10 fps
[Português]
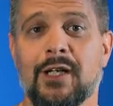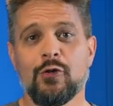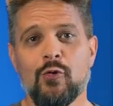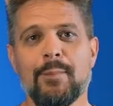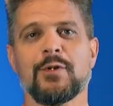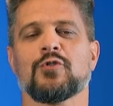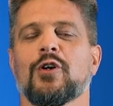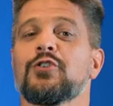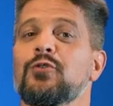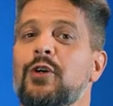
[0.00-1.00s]
No
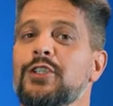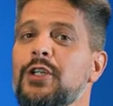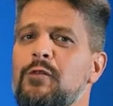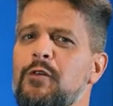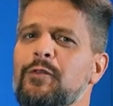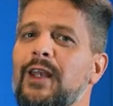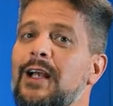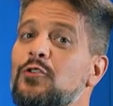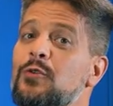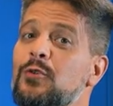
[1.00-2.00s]
episódio de hoje eu vou
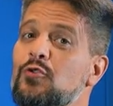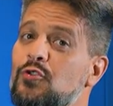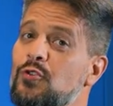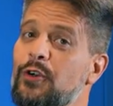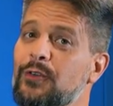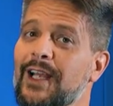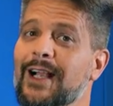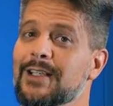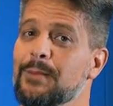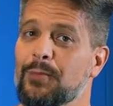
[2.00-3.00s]
falar sobre o sonho da
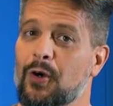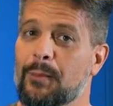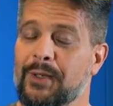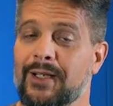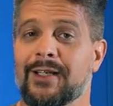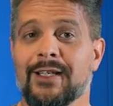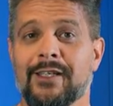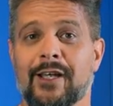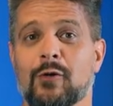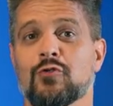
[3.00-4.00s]
casa própria,
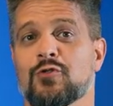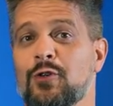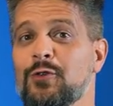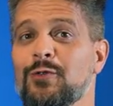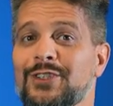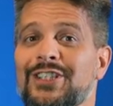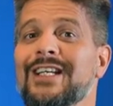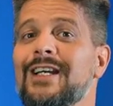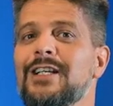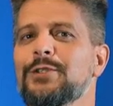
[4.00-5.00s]
que é um sonho de
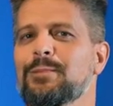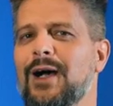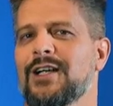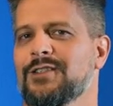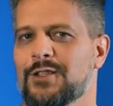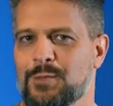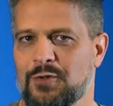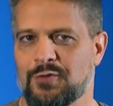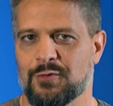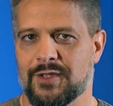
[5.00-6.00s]
grande parte das
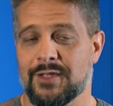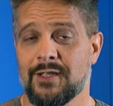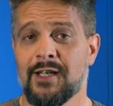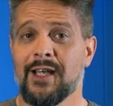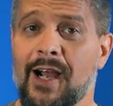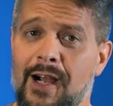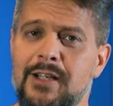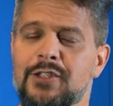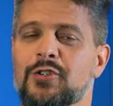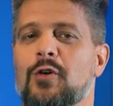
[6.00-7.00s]
pessoas.
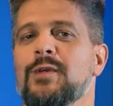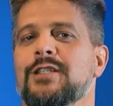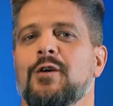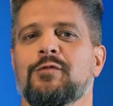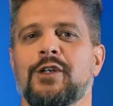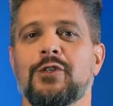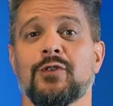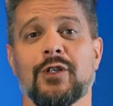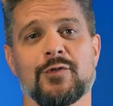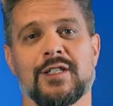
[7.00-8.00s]
Antes de começar o
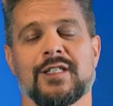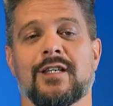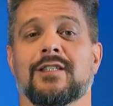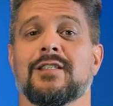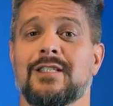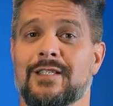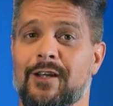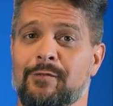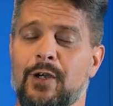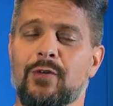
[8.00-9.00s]
vídeo, não se esqueça de se
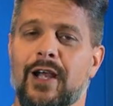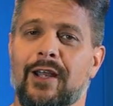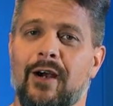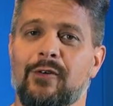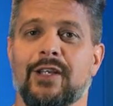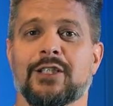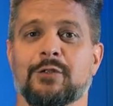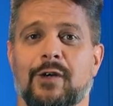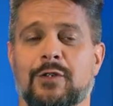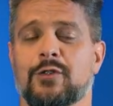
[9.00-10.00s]
inscrever no canal e
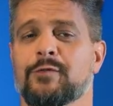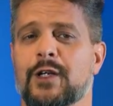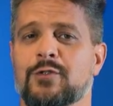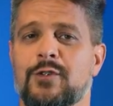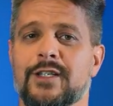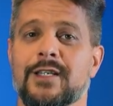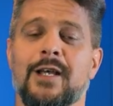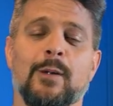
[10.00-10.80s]
ativar as notificações